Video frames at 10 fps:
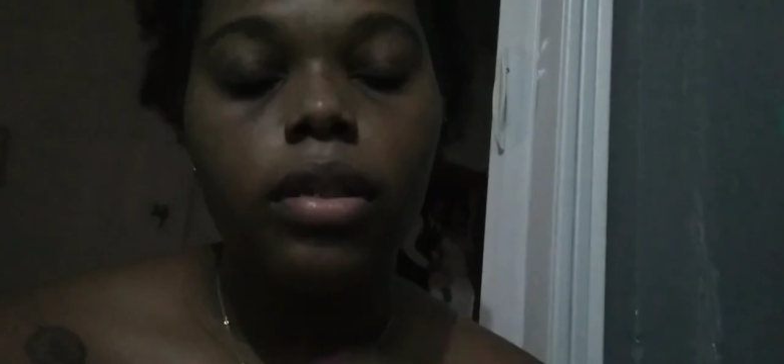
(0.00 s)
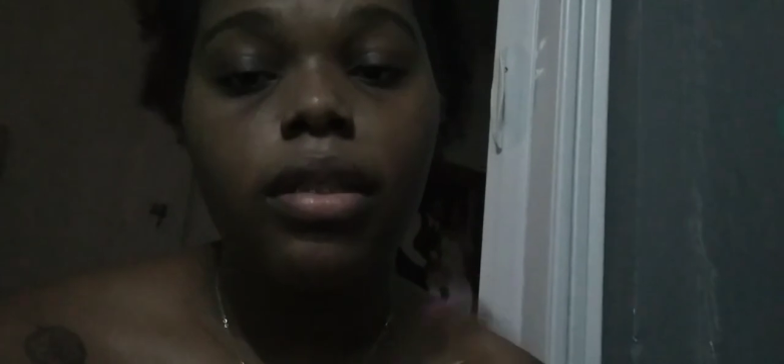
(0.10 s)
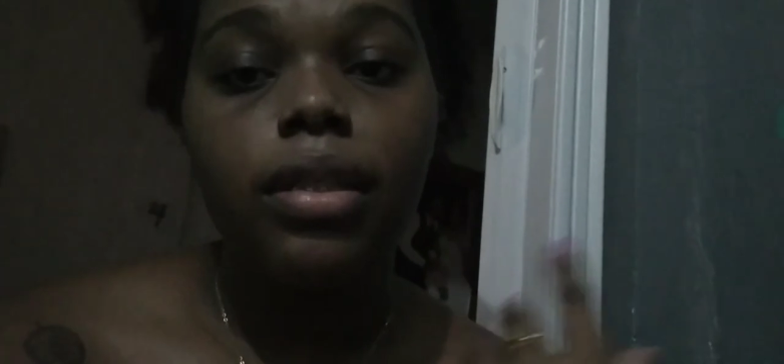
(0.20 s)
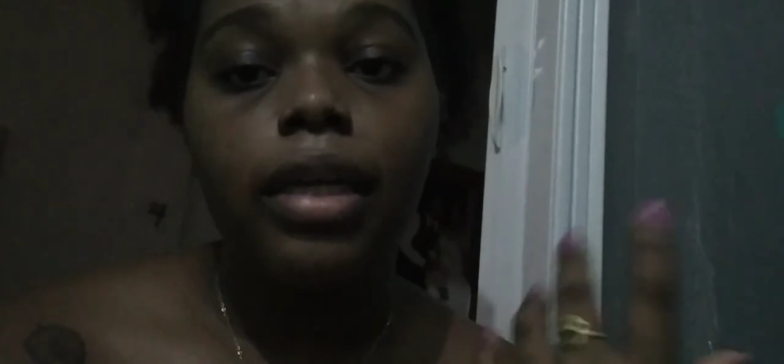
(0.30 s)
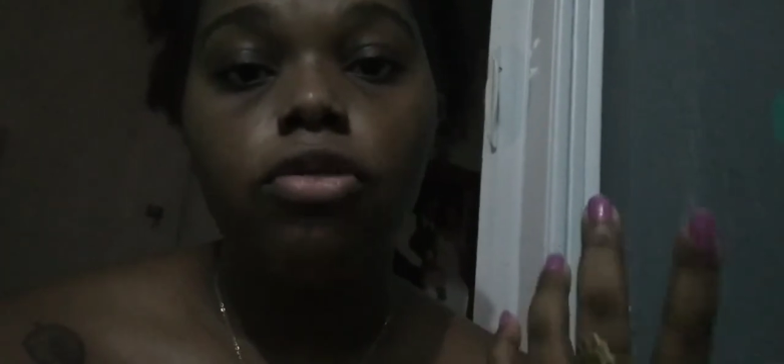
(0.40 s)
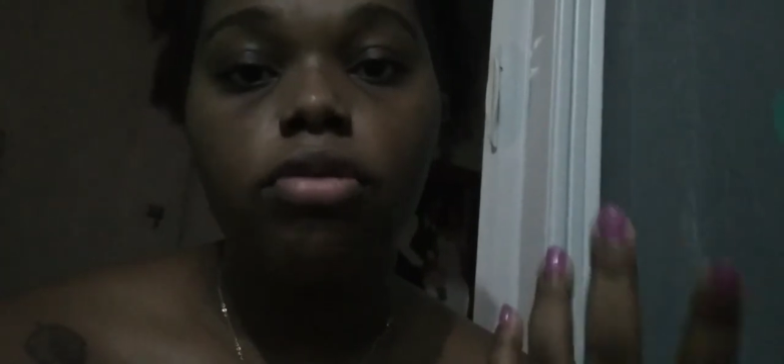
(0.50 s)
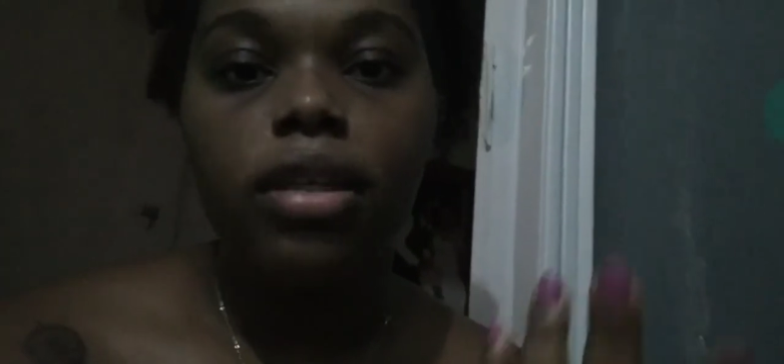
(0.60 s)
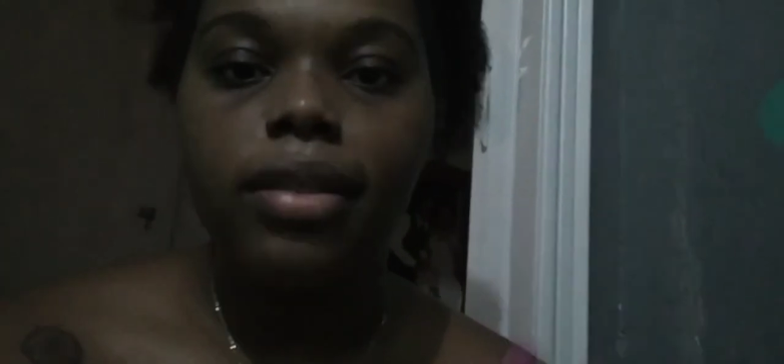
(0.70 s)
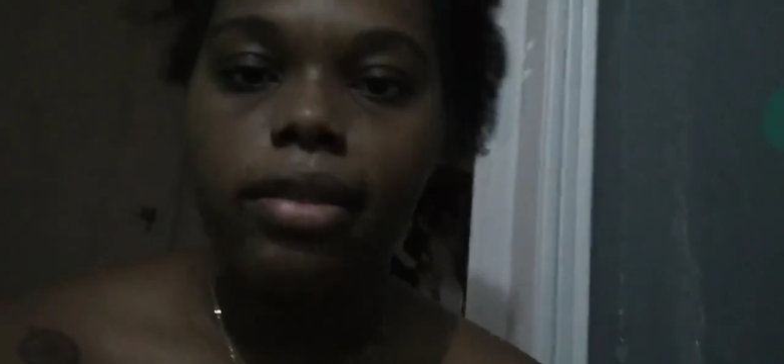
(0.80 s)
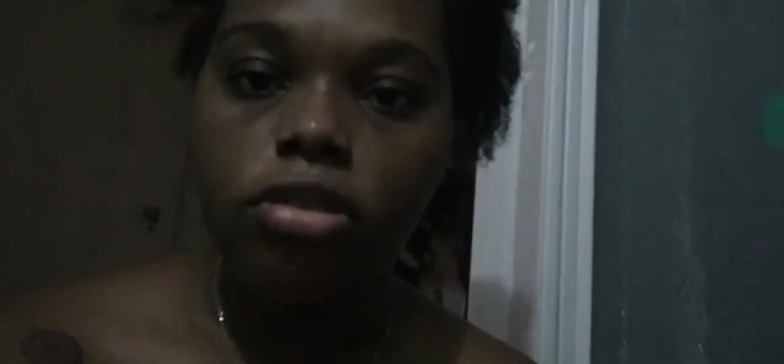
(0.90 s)
sente o
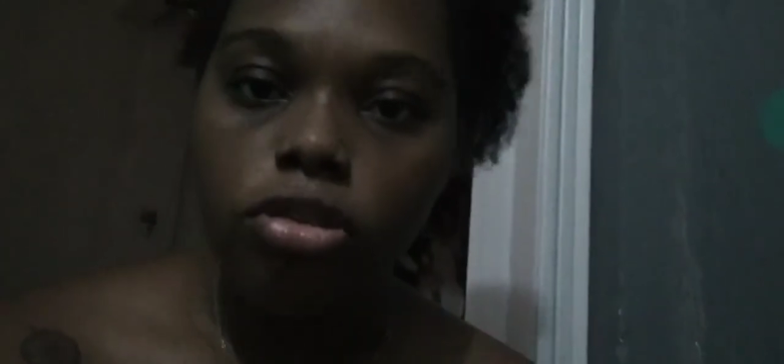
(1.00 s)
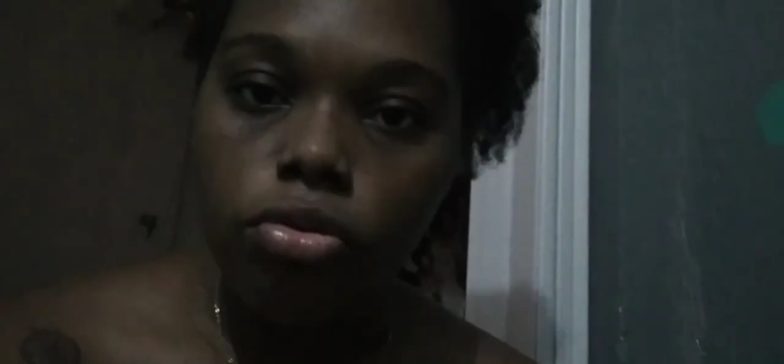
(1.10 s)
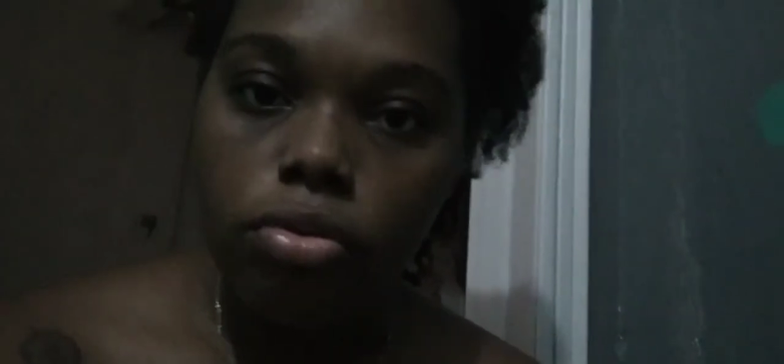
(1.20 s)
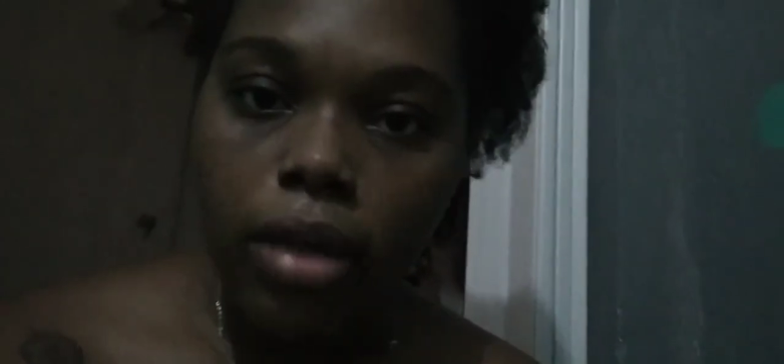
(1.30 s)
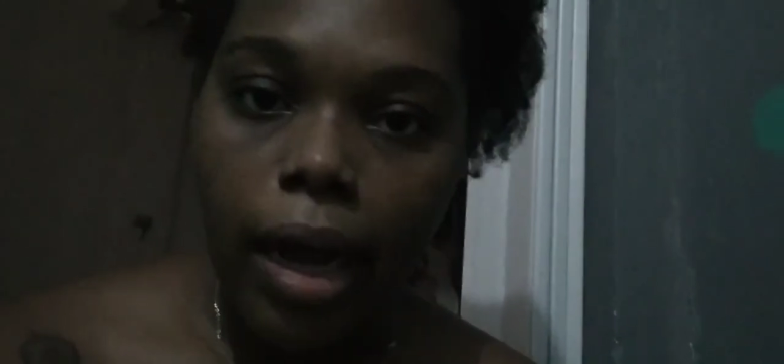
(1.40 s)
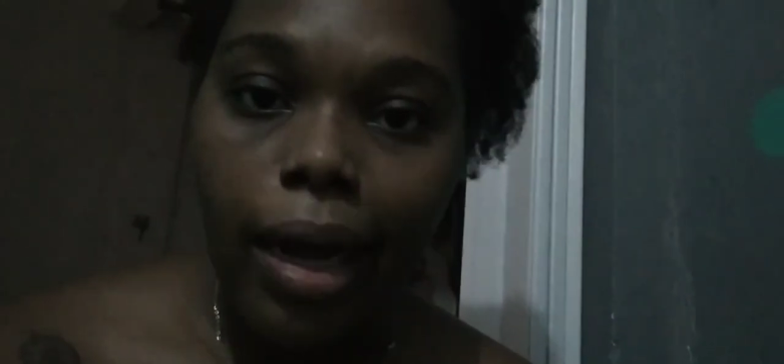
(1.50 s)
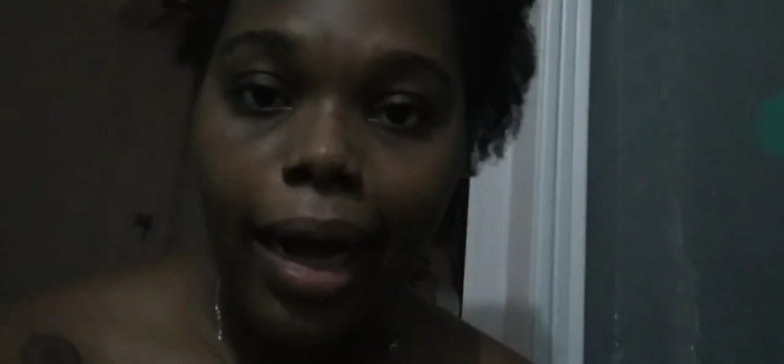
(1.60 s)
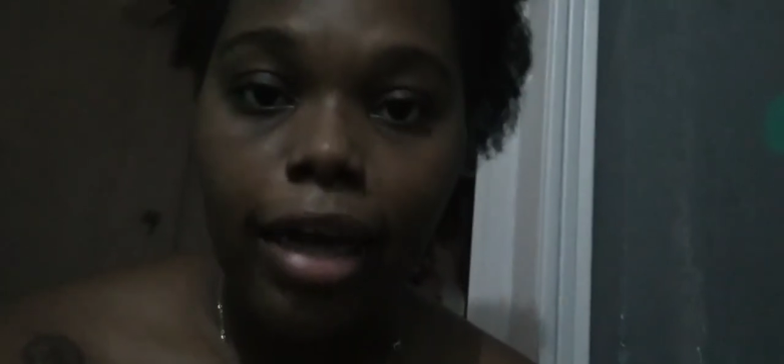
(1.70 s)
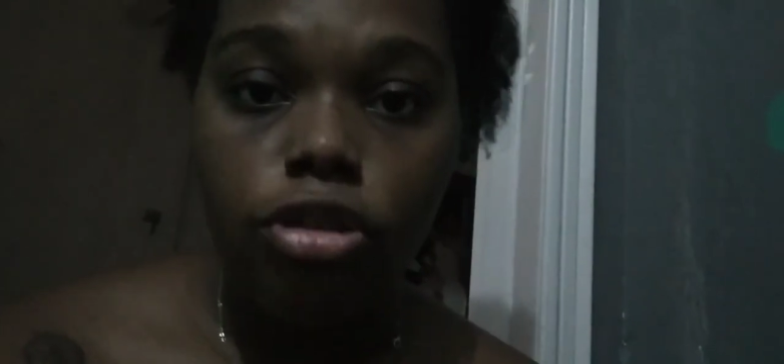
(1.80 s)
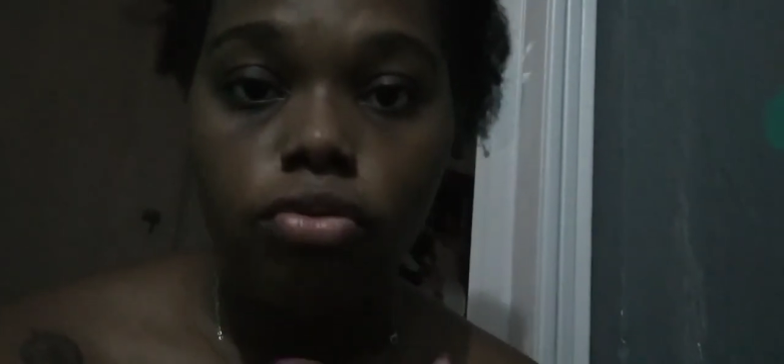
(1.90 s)
desejo de ajudar,
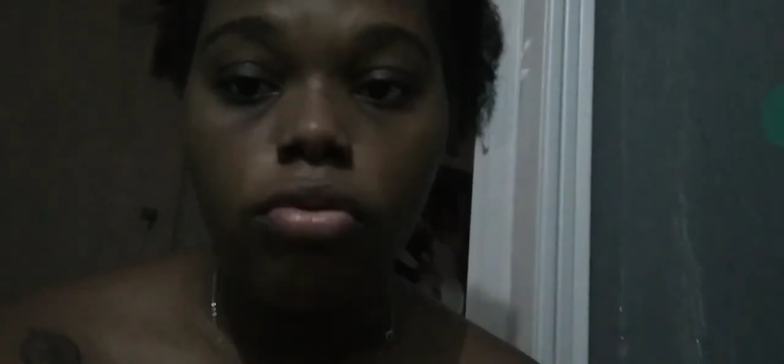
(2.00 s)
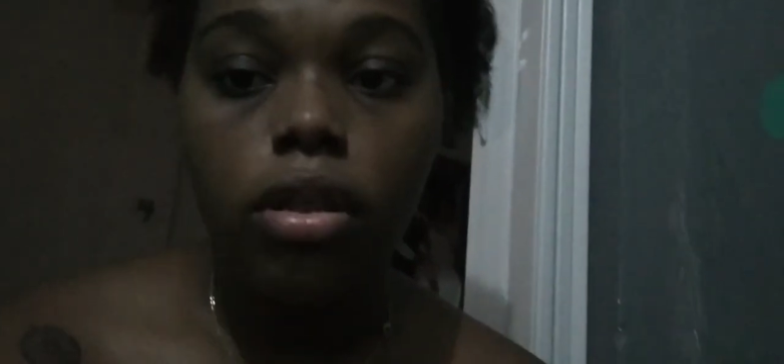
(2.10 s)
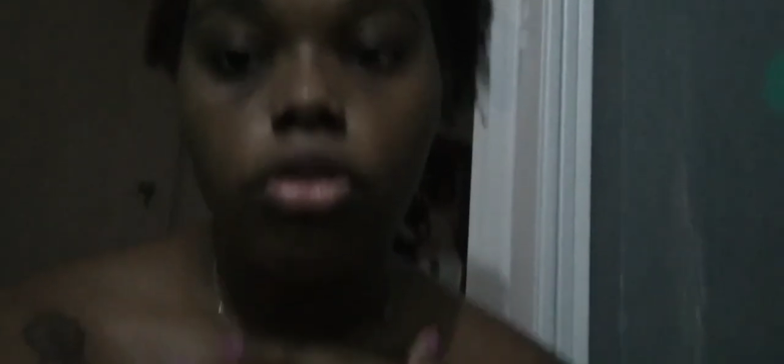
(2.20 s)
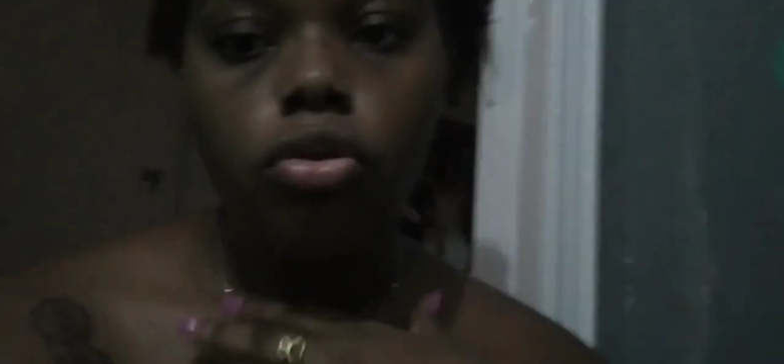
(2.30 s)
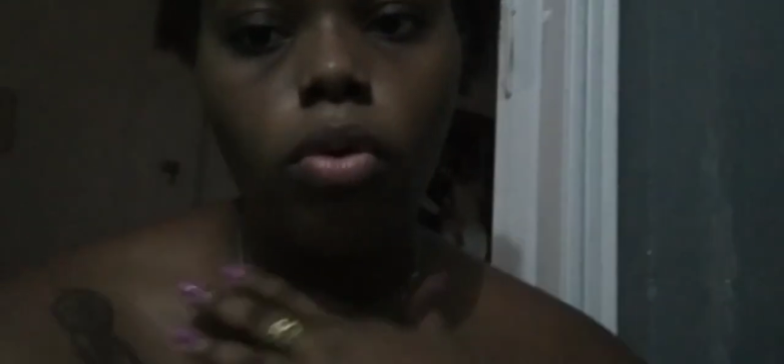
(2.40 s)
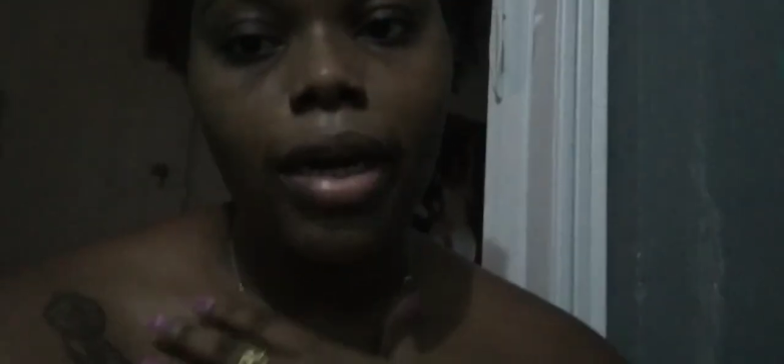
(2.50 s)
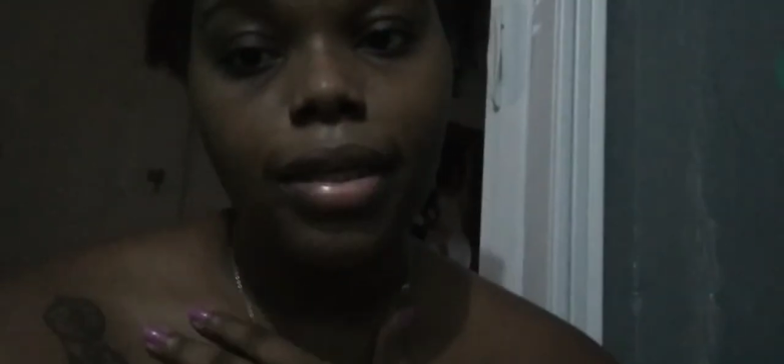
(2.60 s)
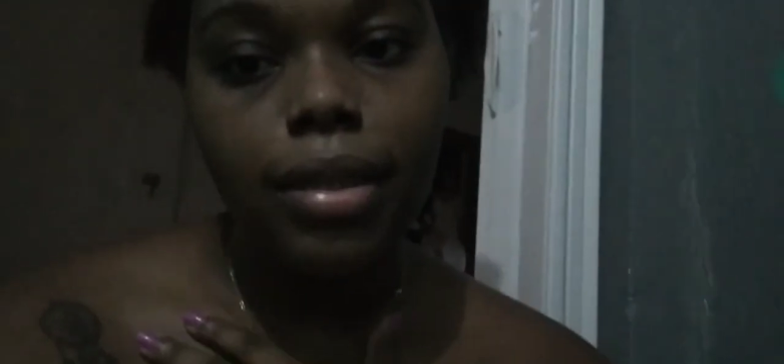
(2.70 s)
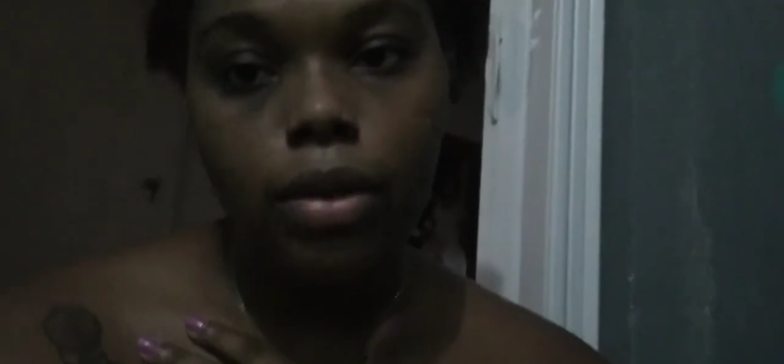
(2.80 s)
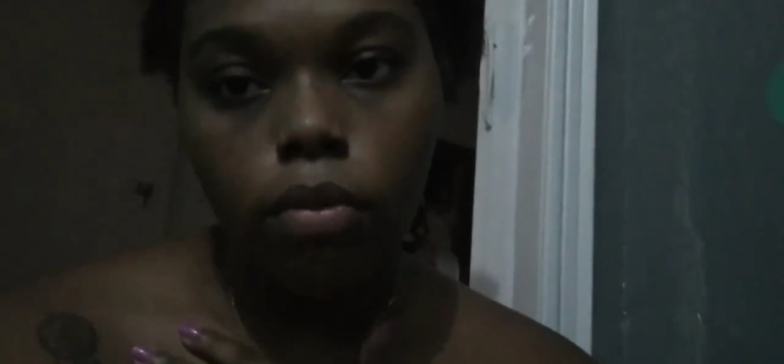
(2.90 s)
ajuda de
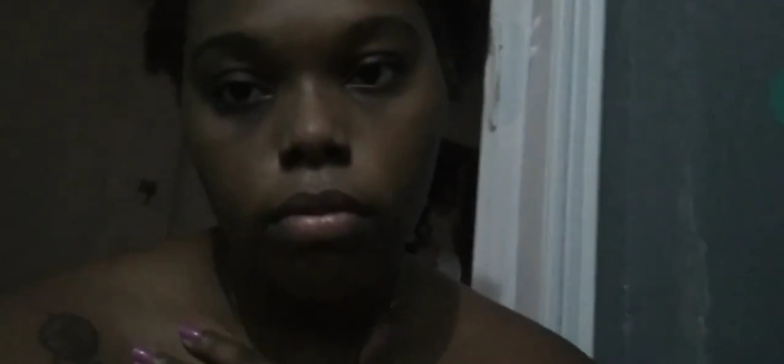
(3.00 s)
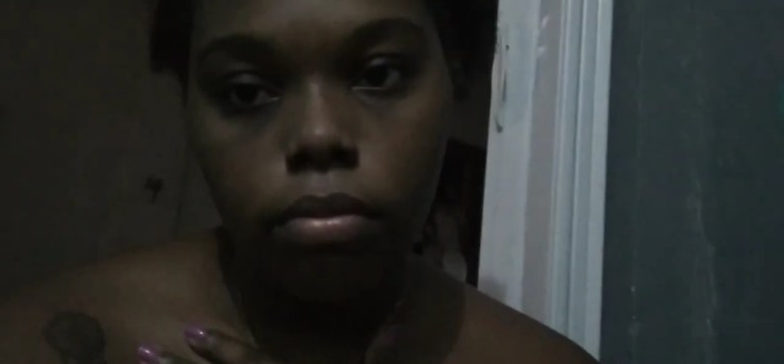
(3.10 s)
coração.